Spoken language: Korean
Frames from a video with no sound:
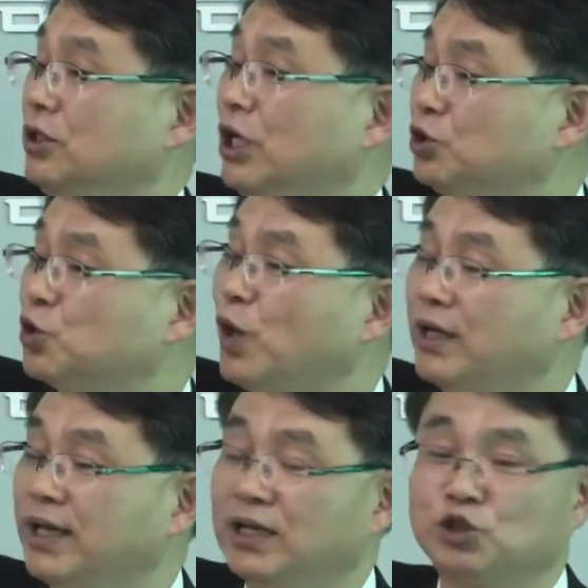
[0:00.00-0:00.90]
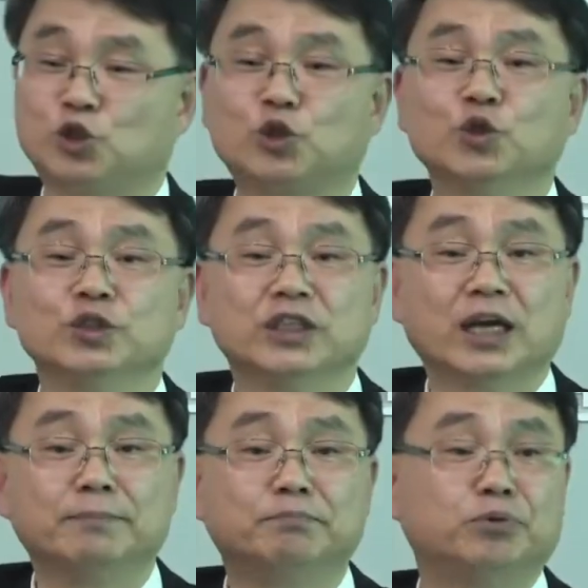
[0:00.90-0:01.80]
예수 안에 죽은
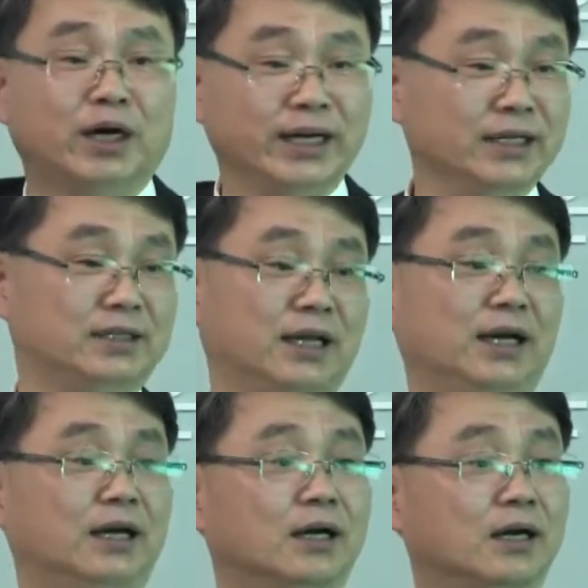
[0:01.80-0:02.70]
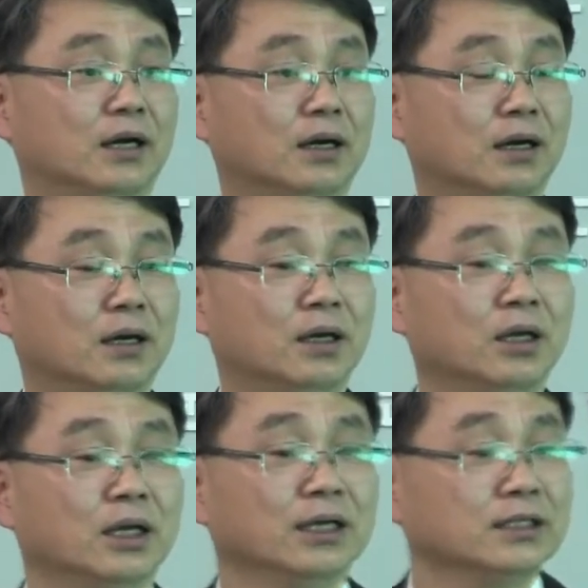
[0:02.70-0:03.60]
자의 부활이 있다.
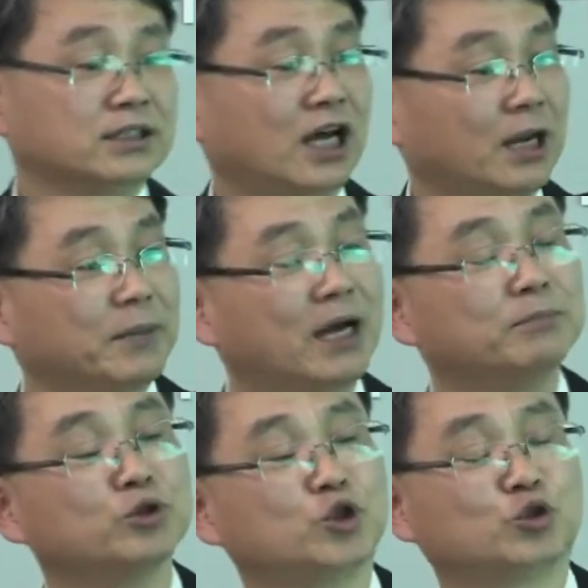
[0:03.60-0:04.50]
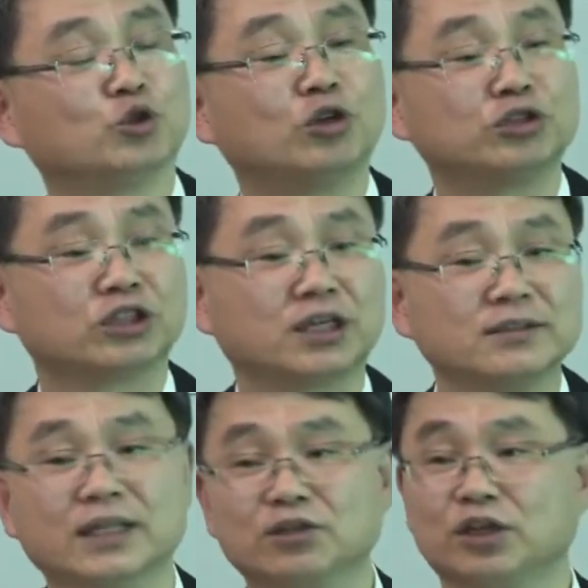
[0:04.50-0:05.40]
사람이 한 번 죽고 그것을
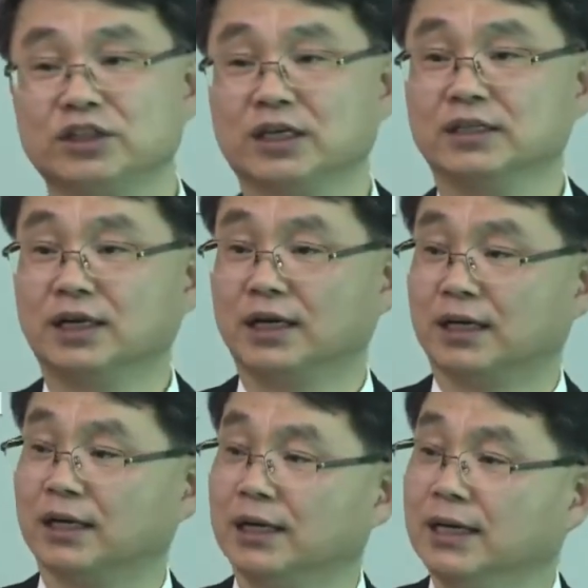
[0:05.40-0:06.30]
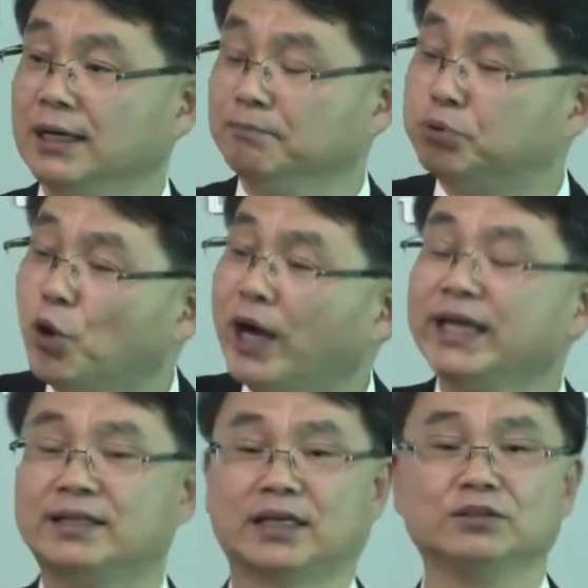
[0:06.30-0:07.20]
끝나는 것이 아니라
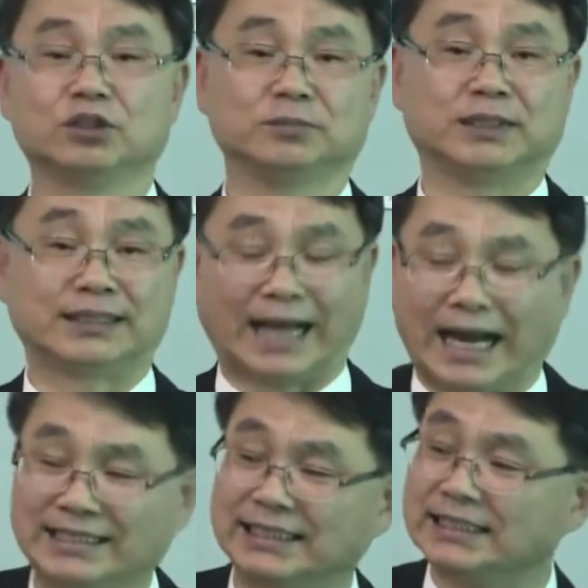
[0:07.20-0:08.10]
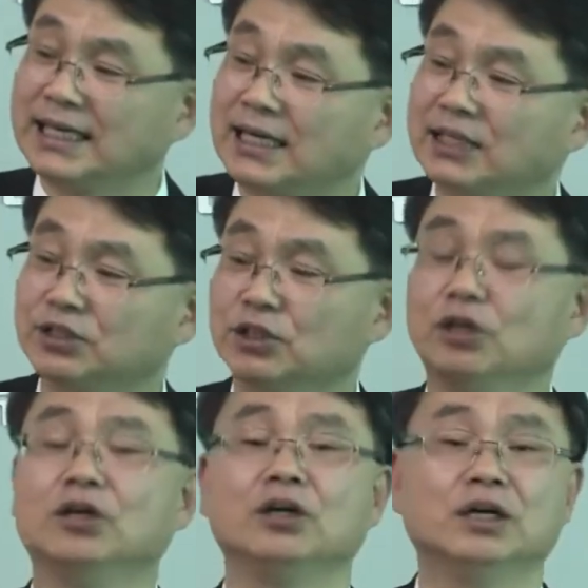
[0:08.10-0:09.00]
부활이 있다는 것입니다. 다시
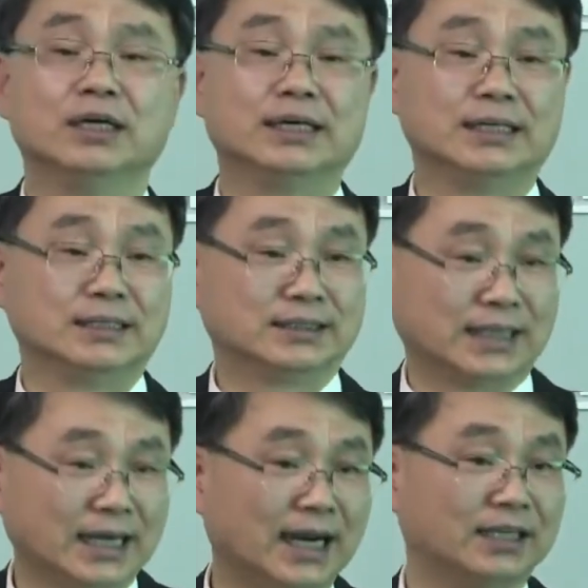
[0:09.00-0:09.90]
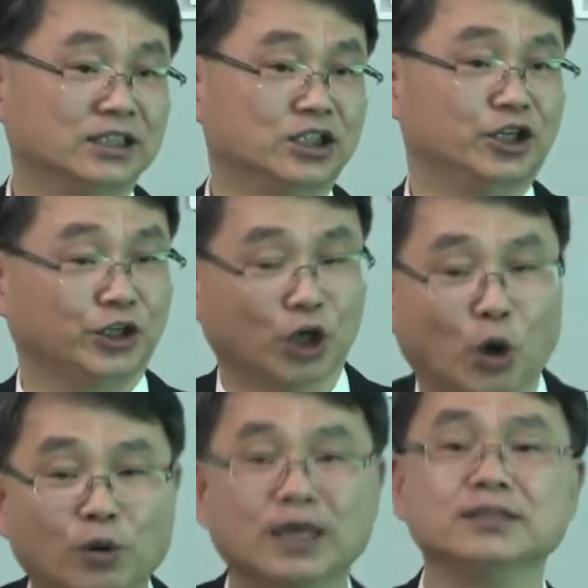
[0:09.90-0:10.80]
살아서 살아가는
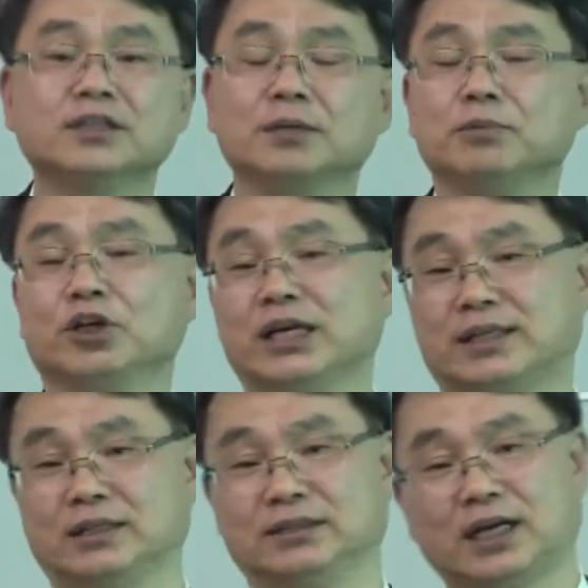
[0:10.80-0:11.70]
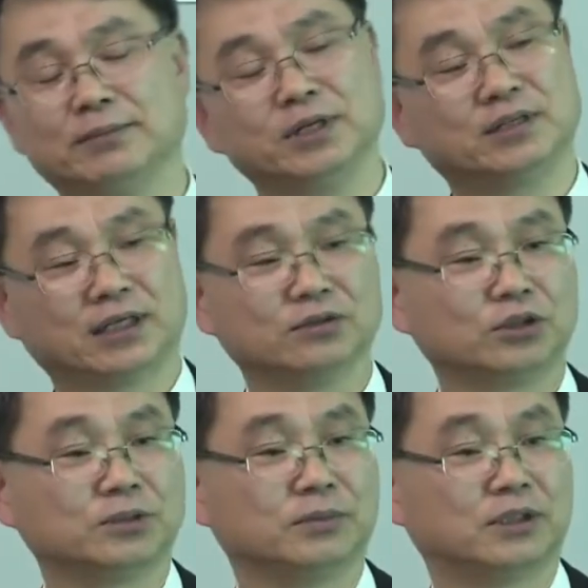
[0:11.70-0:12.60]
영원한 생명이 있다는 삶이 있다는
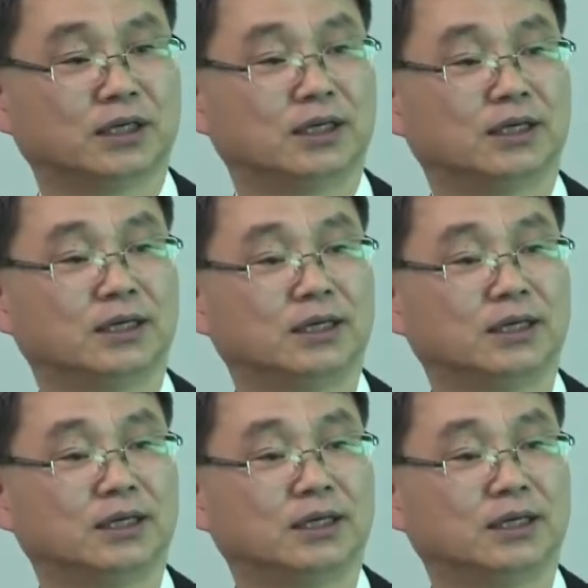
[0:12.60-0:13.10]
것입니다.